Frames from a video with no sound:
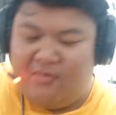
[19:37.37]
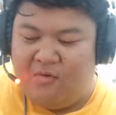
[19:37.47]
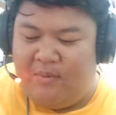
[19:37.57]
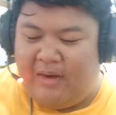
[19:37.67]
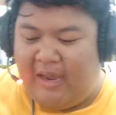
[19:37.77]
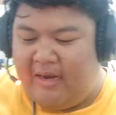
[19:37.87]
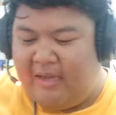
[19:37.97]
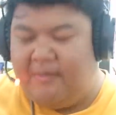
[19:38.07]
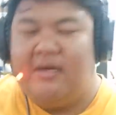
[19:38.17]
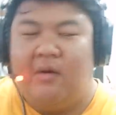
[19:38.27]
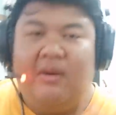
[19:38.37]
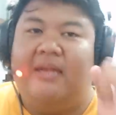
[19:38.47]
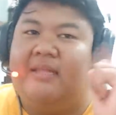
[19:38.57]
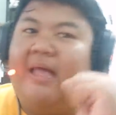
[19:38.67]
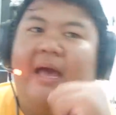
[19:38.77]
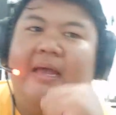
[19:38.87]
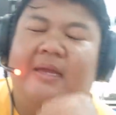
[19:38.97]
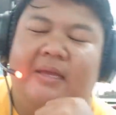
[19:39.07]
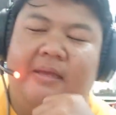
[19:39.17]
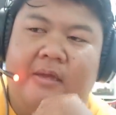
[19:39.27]
สู้ไม่ได้นะครับก็คือคนแรกที่ตาย
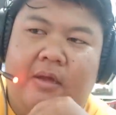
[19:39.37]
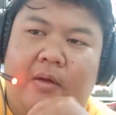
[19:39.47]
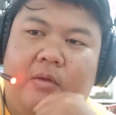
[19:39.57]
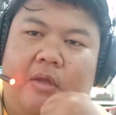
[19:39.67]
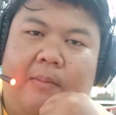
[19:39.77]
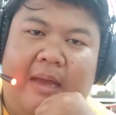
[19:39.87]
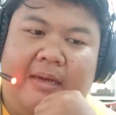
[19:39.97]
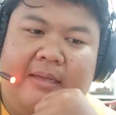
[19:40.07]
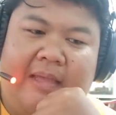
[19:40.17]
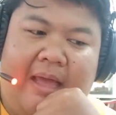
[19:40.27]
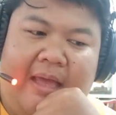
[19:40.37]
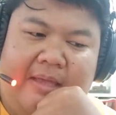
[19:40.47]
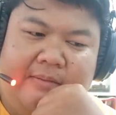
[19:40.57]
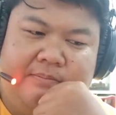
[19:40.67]
เลยคนต่อมาที่ตาย